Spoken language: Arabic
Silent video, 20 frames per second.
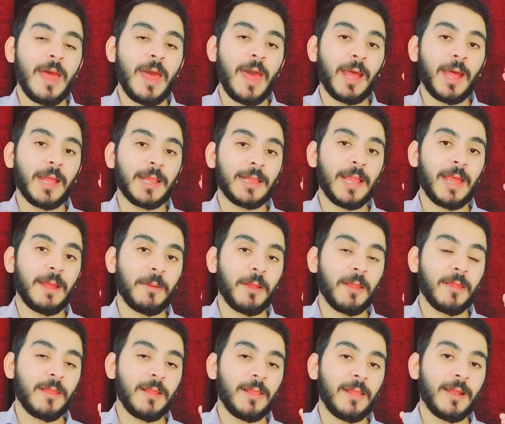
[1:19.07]
هتلاقي
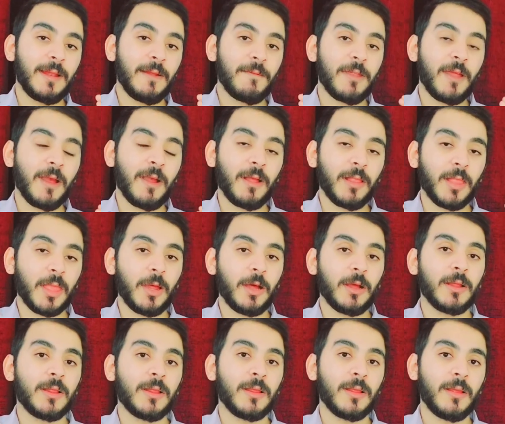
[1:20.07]
باذن الله نفسك
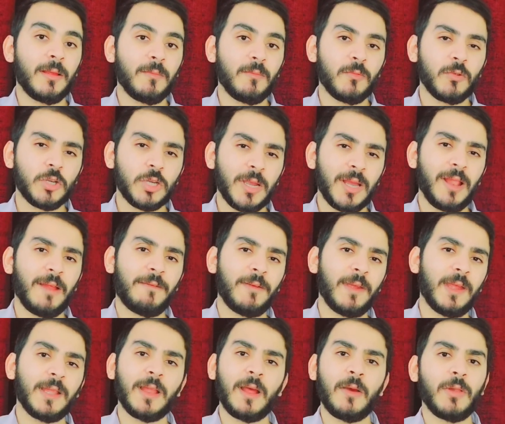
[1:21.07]
ادركت المشكله
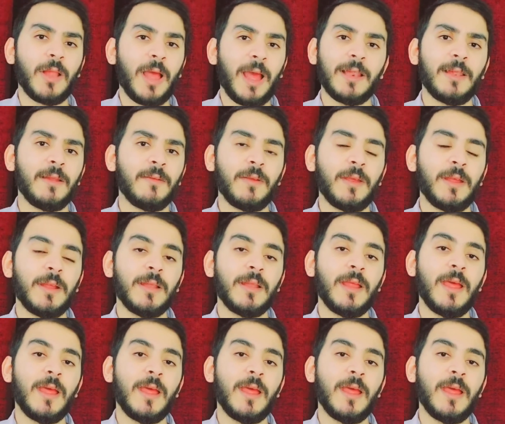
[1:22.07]
فين او الحل فين